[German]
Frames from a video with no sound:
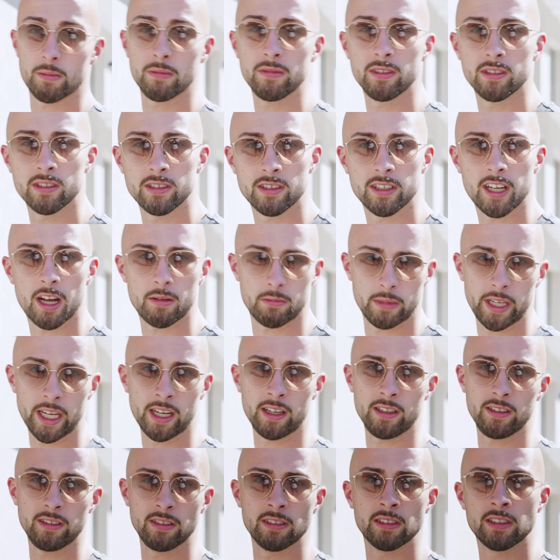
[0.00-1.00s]
haben am
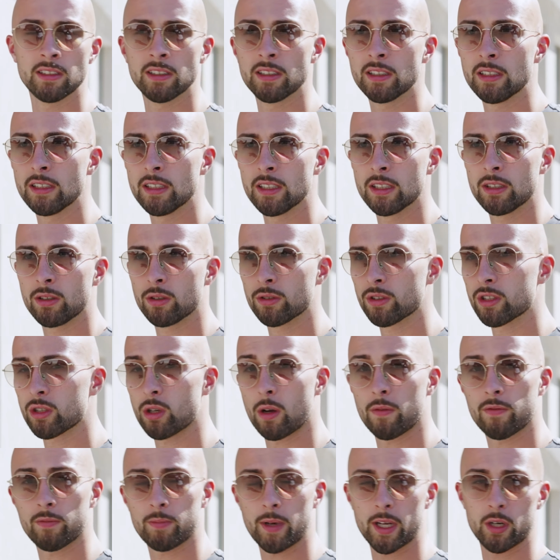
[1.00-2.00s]
Meer. Und ich
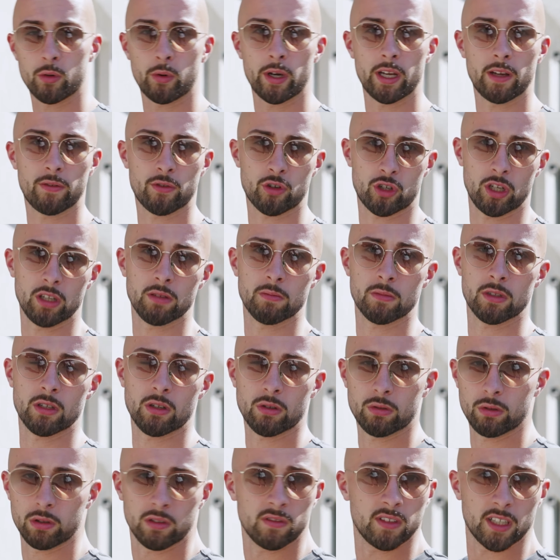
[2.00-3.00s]
hoffe, by the way, ihr versteht mich
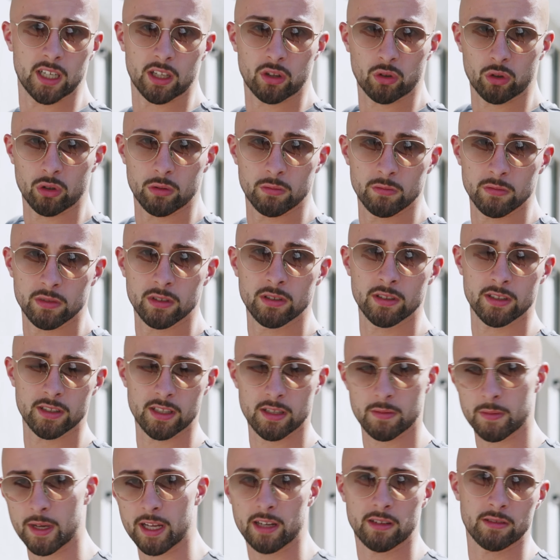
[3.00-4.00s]
auch gut, weil da drüben ist
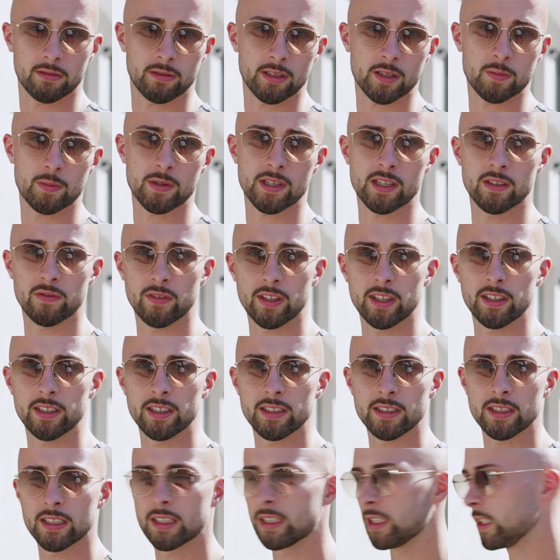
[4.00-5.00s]
das Meer, ist ein bisschen
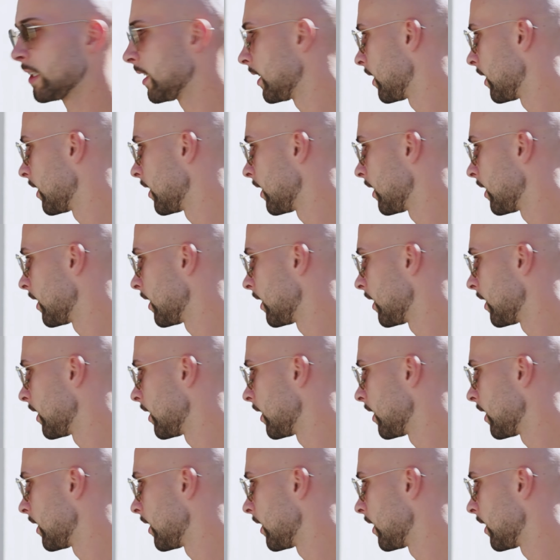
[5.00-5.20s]
windig.